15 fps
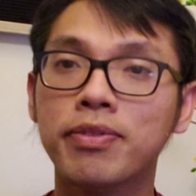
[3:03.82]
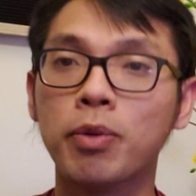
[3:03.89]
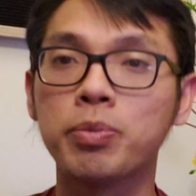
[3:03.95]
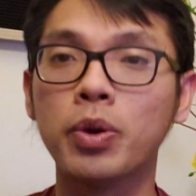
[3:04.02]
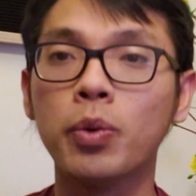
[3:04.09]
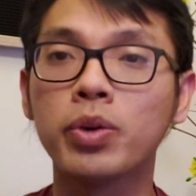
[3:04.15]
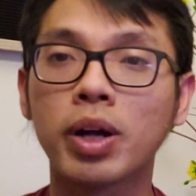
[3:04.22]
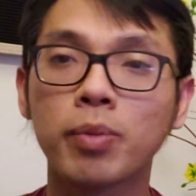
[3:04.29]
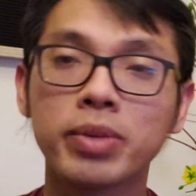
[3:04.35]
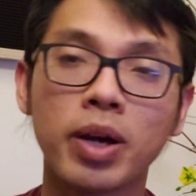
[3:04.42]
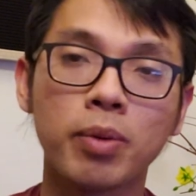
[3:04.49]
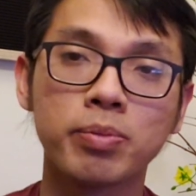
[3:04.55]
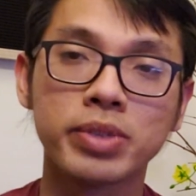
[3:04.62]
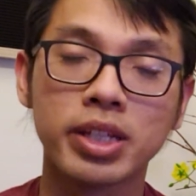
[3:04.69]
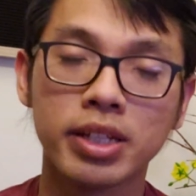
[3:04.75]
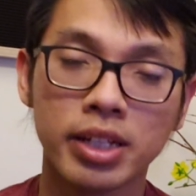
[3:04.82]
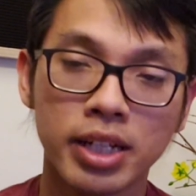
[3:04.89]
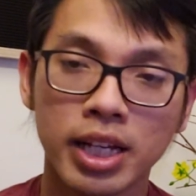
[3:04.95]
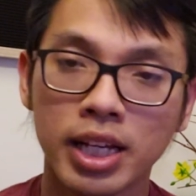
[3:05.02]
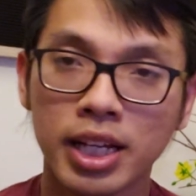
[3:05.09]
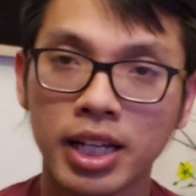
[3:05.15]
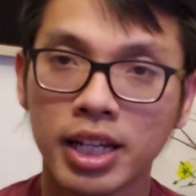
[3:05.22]
phục vụ cộng đồng
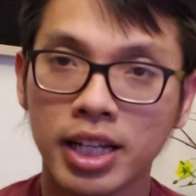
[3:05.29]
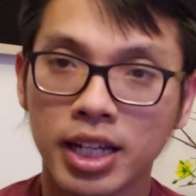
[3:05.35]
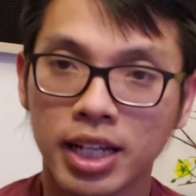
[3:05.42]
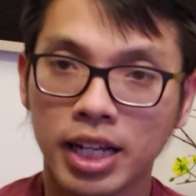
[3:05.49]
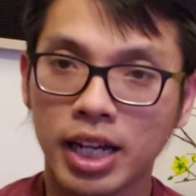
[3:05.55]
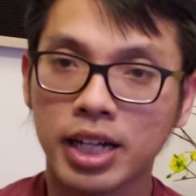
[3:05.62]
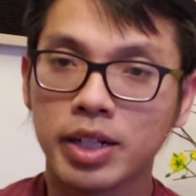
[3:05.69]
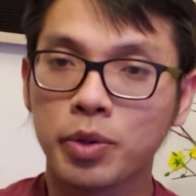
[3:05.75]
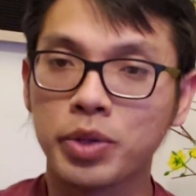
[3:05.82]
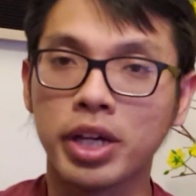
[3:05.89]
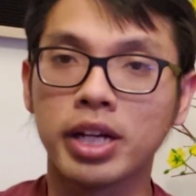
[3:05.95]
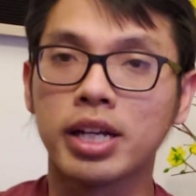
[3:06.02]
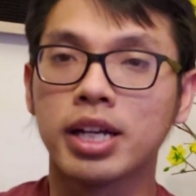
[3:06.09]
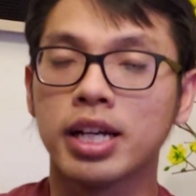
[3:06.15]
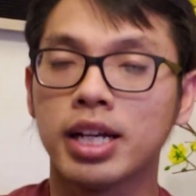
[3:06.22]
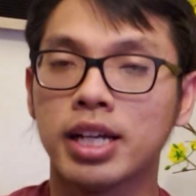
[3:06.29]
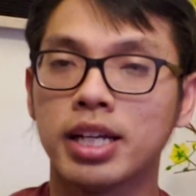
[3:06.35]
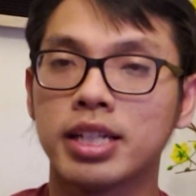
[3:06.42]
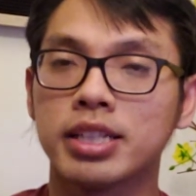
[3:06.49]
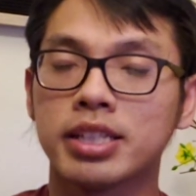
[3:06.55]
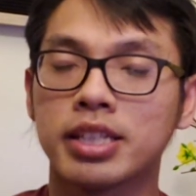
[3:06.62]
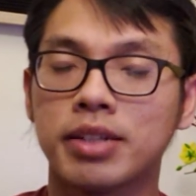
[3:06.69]
ở khu vực
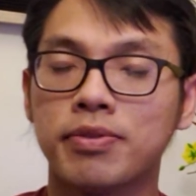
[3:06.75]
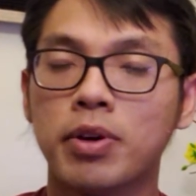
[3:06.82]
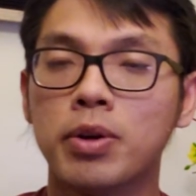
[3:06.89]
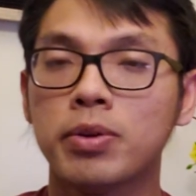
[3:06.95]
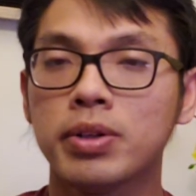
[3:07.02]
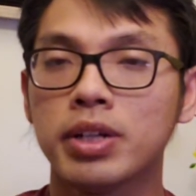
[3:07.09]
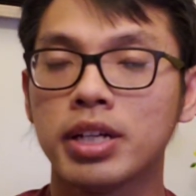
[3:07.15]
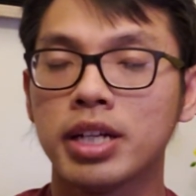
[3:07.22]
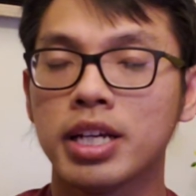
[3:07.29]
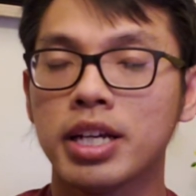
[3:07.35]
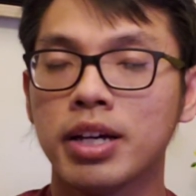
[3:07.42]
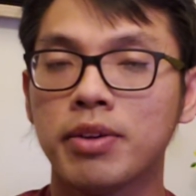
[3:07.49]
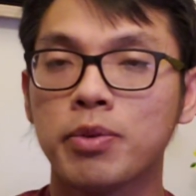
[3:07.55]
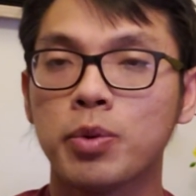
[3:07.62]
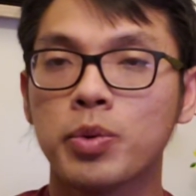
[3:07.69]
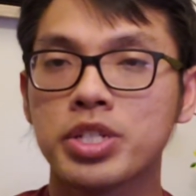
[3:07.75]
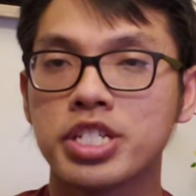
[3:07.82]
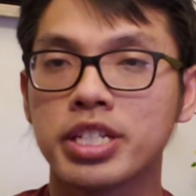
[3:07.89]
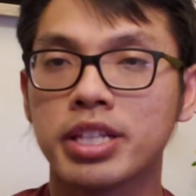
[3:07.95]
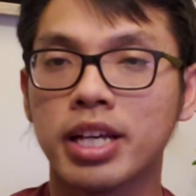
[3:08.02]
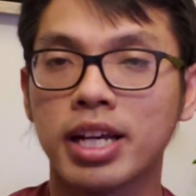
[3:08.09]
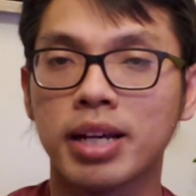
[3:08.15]
uh, thành phố uh,
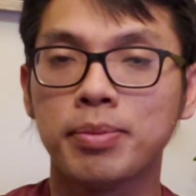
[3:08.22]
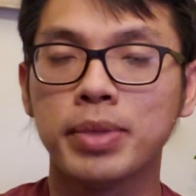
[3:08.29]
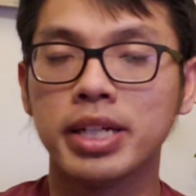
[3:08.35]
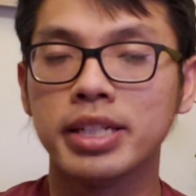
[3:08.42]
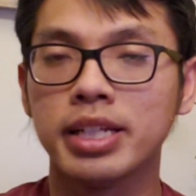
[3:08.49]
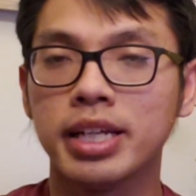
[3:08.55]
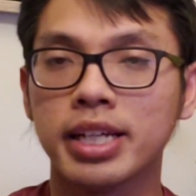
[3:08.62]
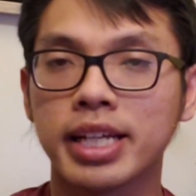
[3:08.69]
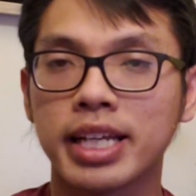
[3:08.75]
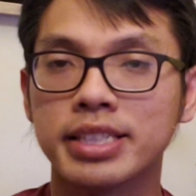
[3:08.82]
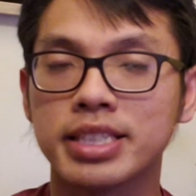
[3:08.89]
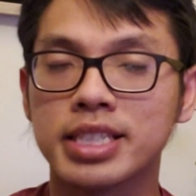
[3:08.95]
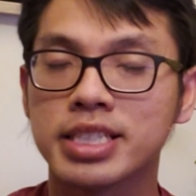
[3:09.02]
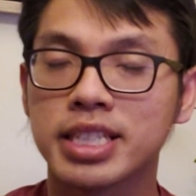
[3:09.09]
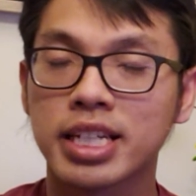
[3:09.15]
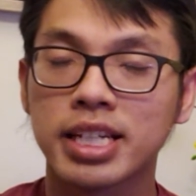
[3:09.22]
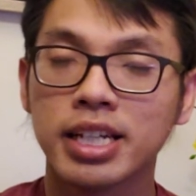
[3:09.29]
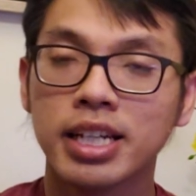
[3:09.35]
Wichita bên uh, Kansas